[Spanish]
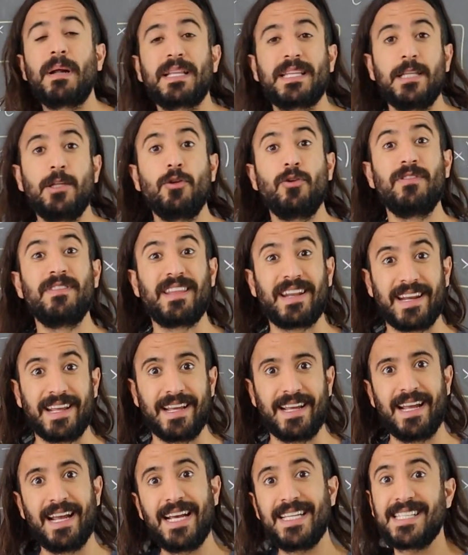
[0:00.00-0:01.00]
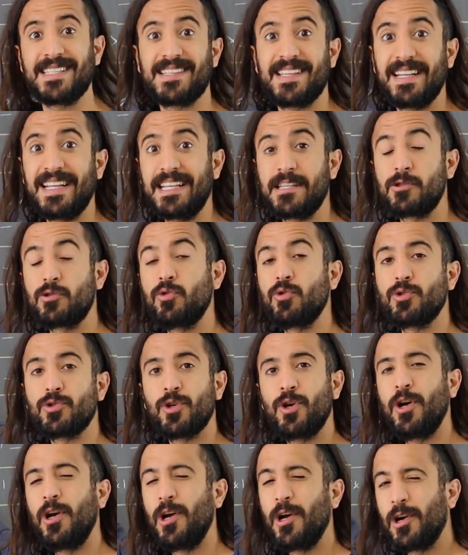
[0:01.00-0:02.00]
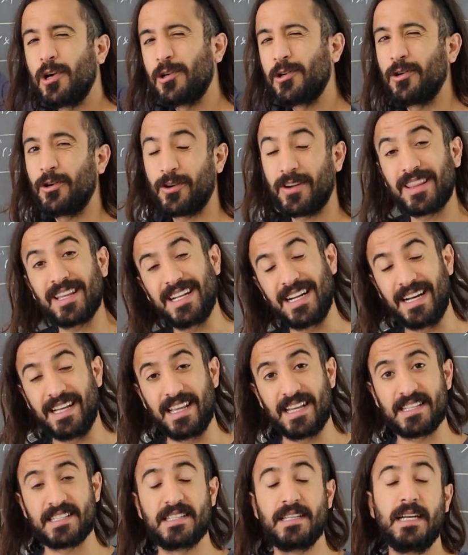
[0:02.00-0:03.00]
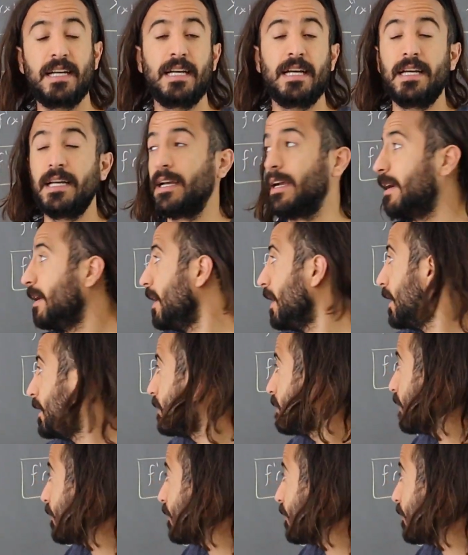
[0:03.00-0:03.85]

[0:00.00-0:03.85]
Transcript: partido entre e. Esas serían sus coordenadas. En